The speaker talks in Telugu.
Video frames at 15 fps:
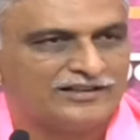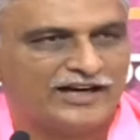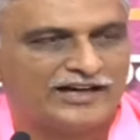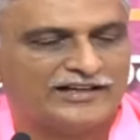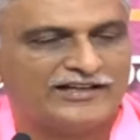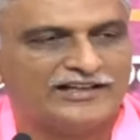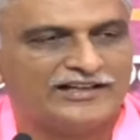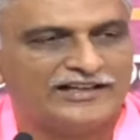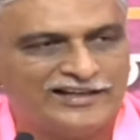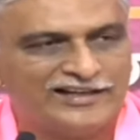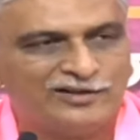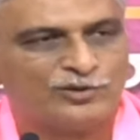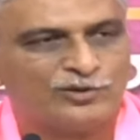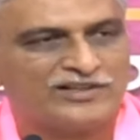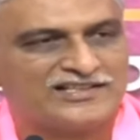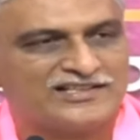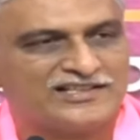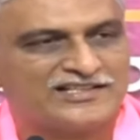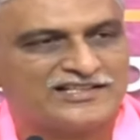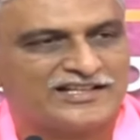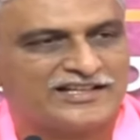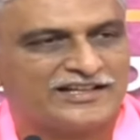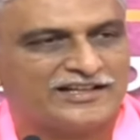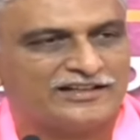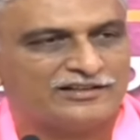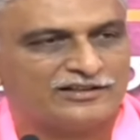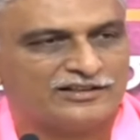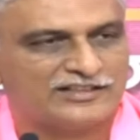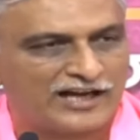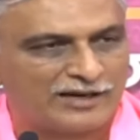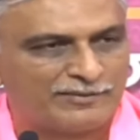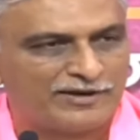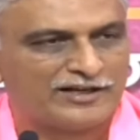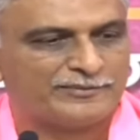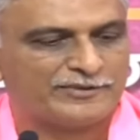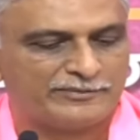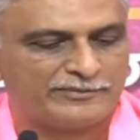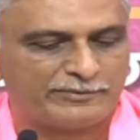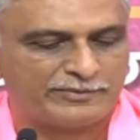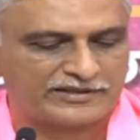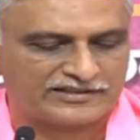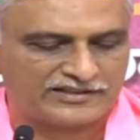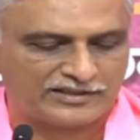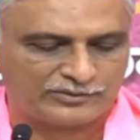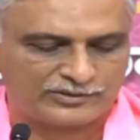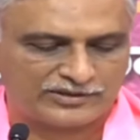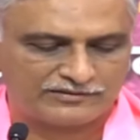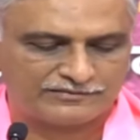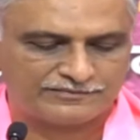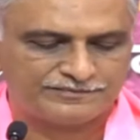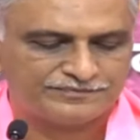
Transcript: అని లీగల్ నోటీసులు ఇచ్చి గ్రామాల మీద పోయి పడతా ఉన్నారు